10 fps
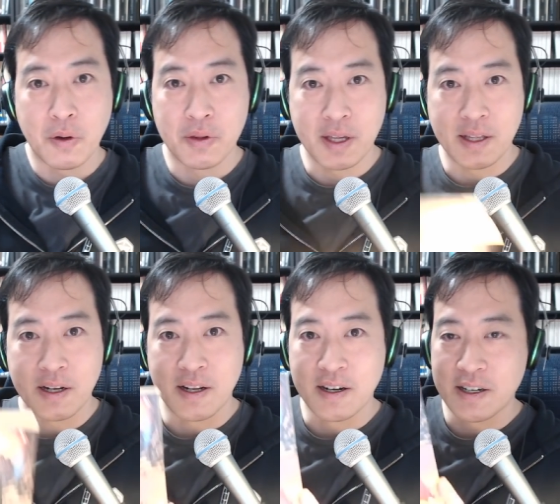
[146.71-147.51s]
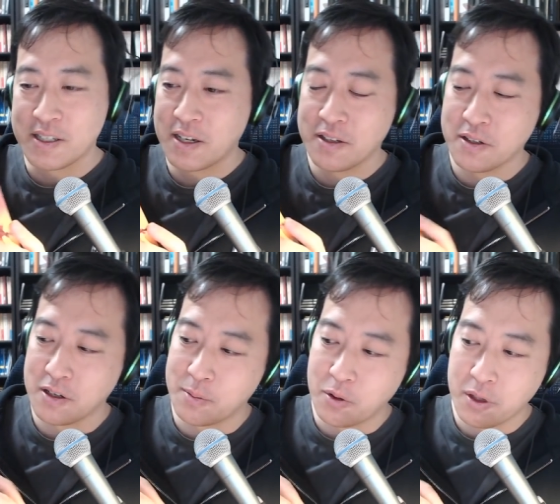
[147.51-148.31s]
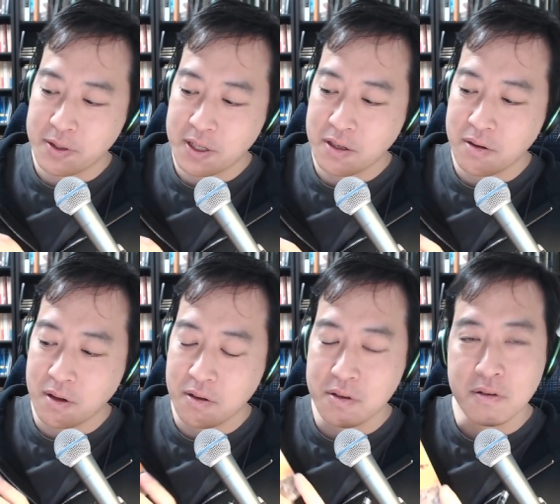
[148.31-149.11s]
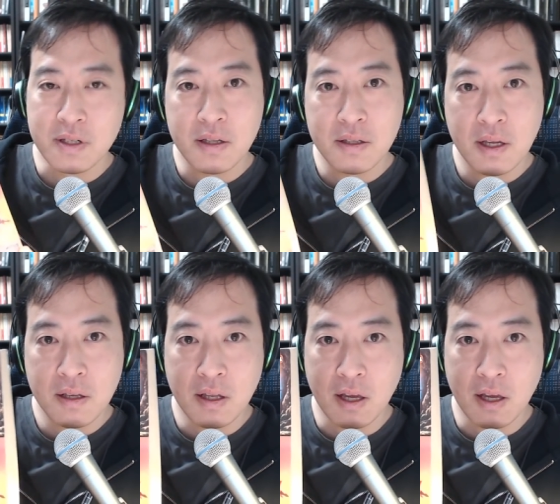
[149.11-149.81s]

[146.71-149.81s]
読んでいたりなんかしたんですけども、これは1993年に、